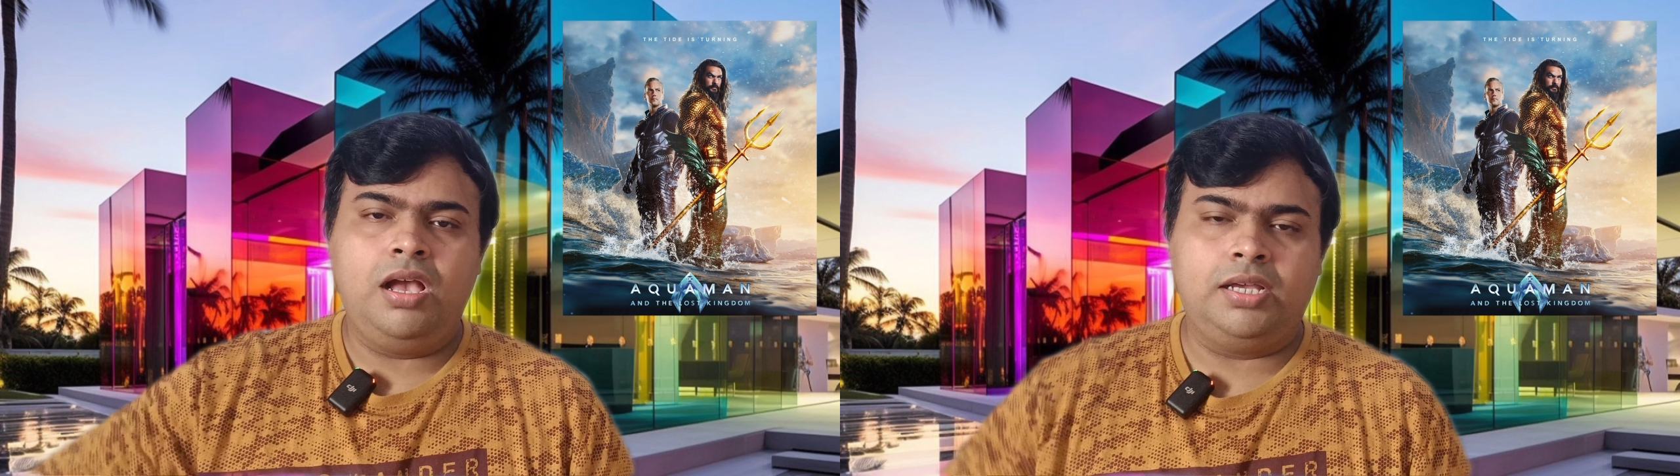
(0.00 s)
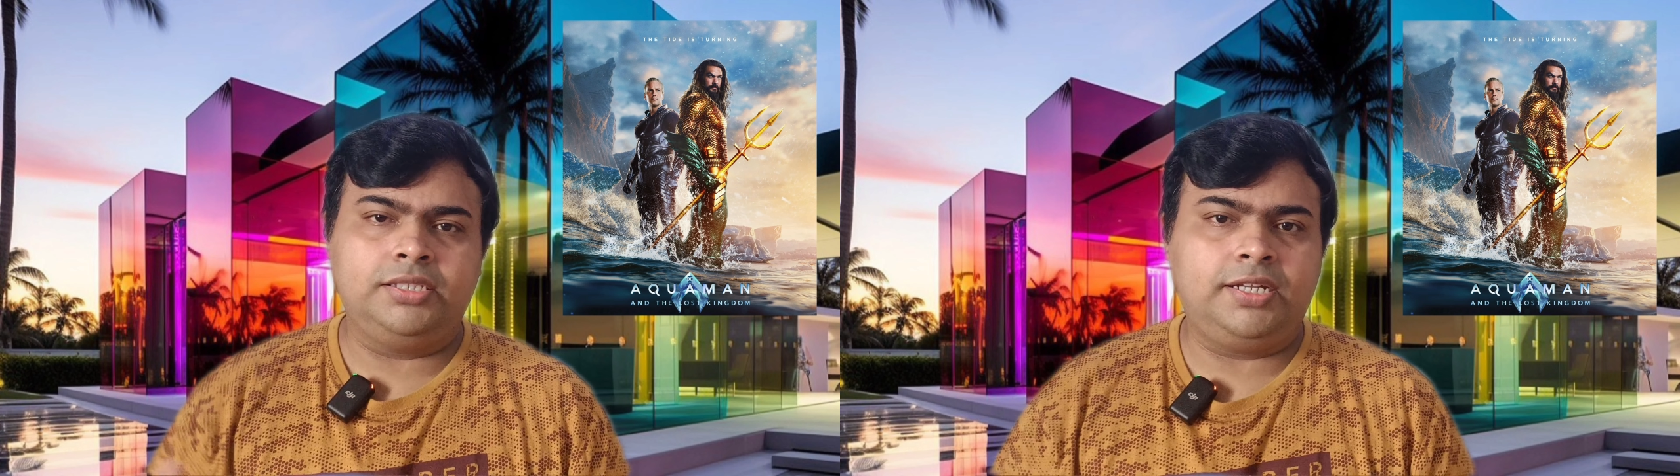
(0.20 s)

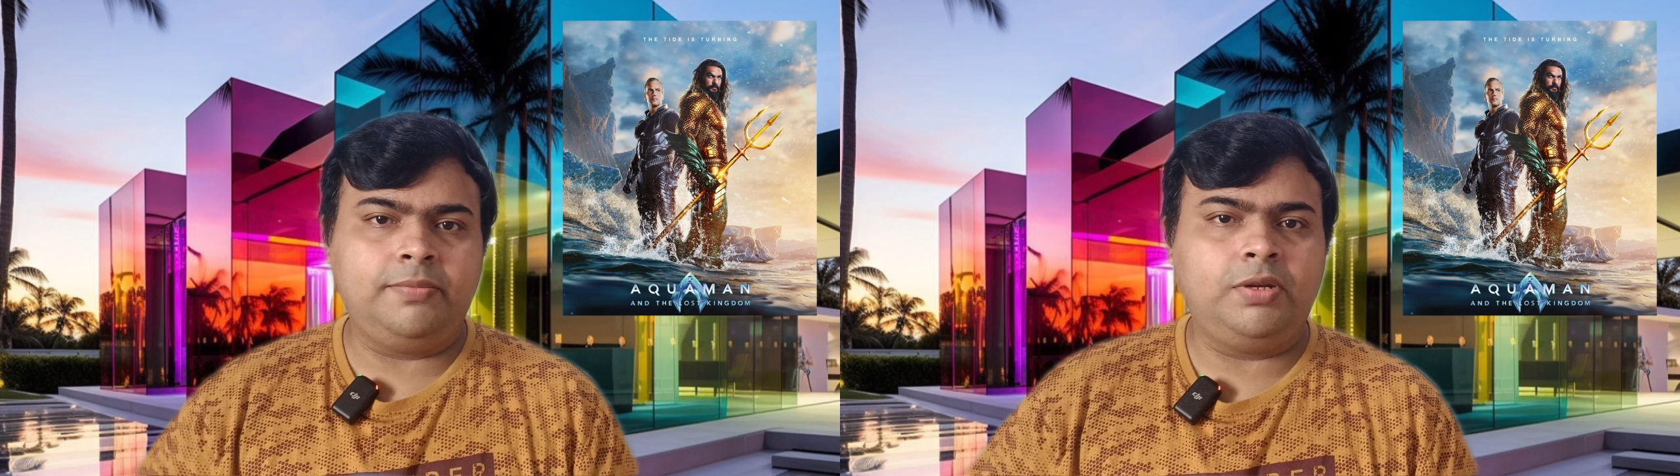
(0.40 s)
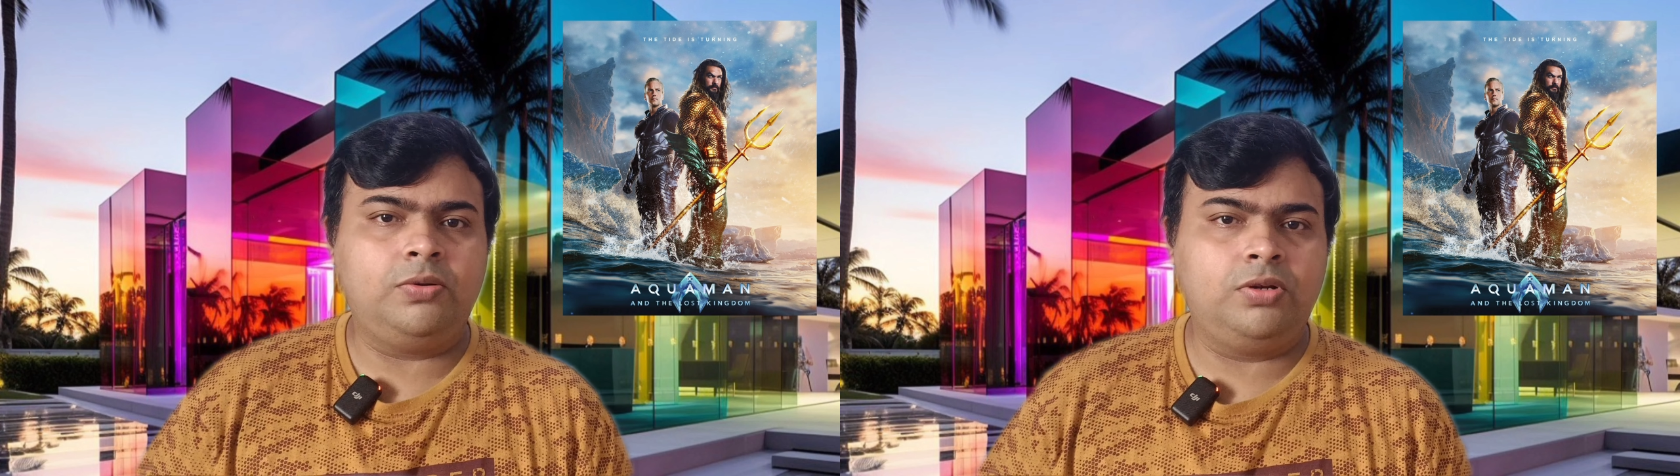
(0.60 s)
அந்த
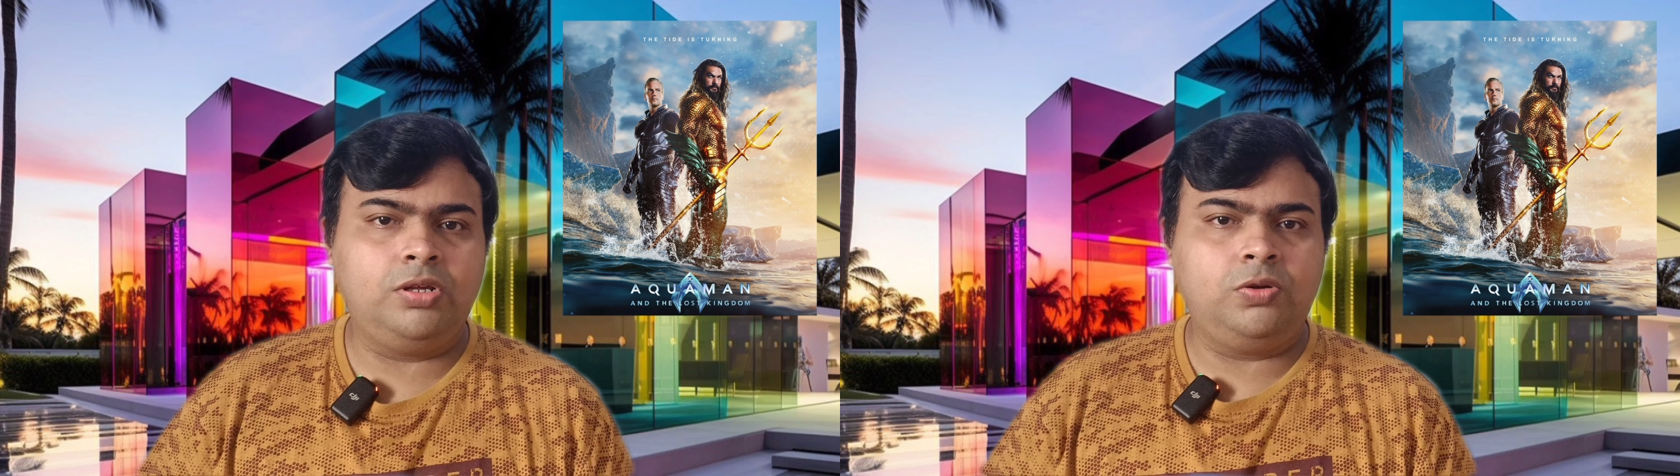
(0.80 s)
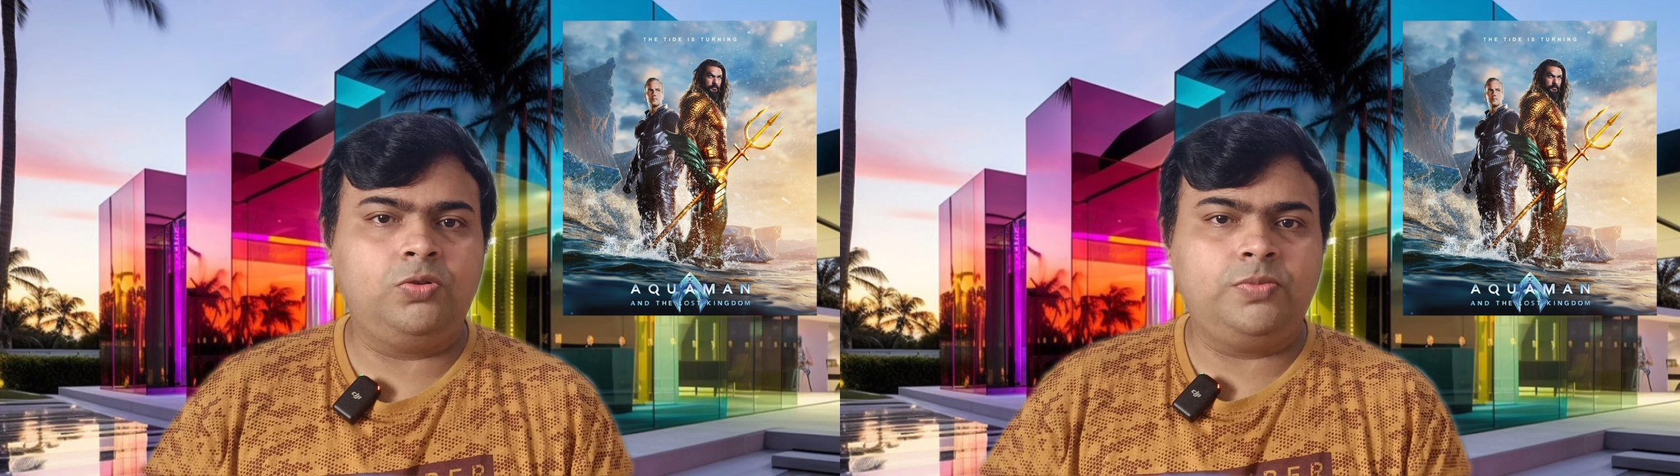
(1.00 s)
டைமில் ஒரு
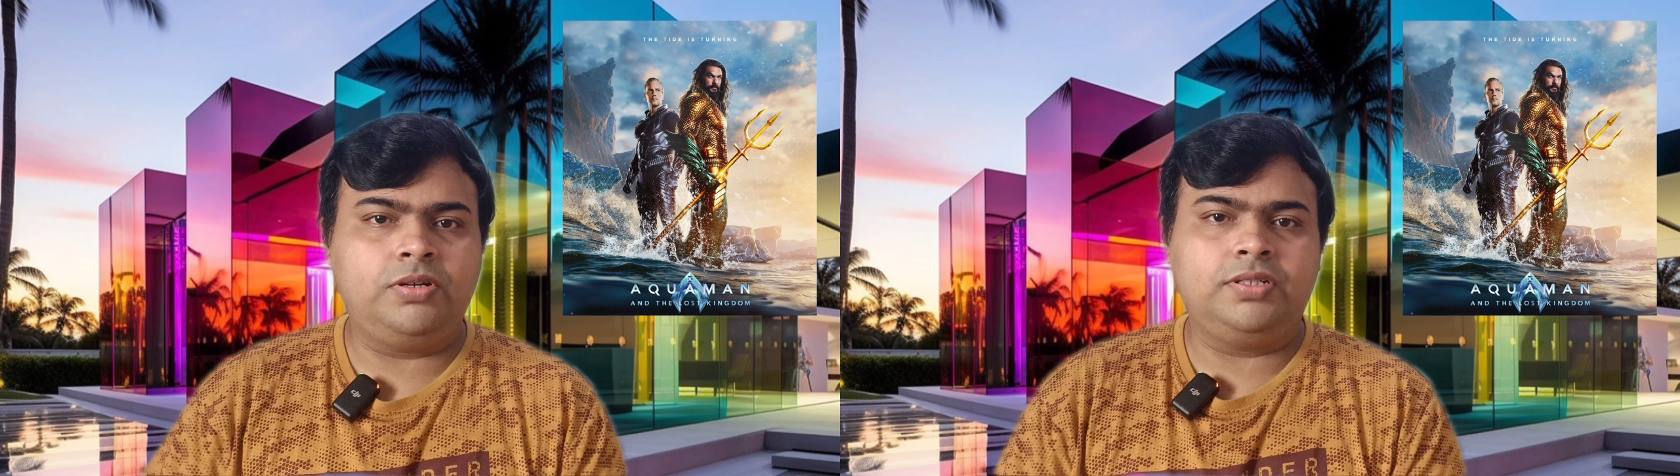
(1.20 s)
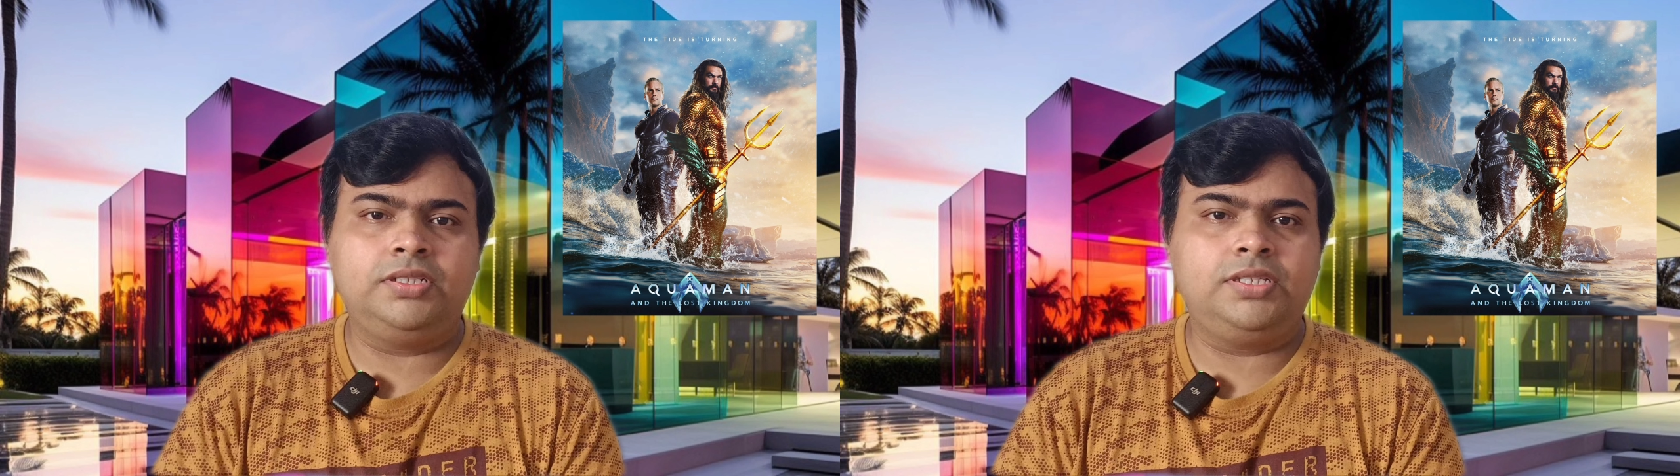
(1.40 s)

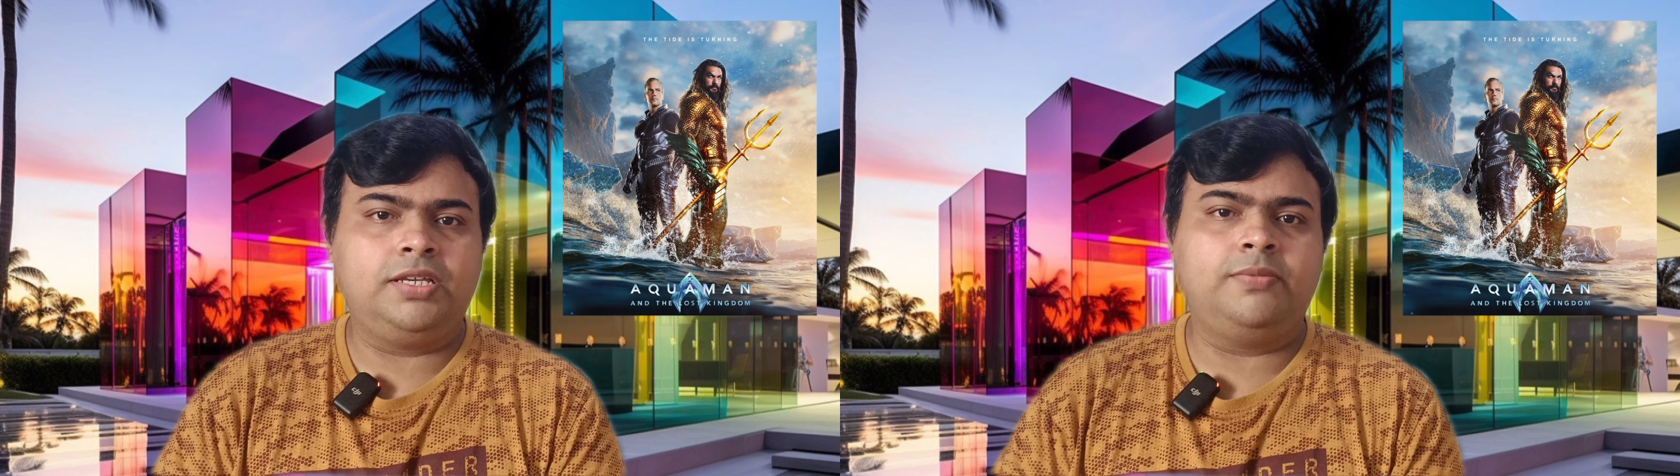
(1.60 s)
ரூமர் வந்துச்சு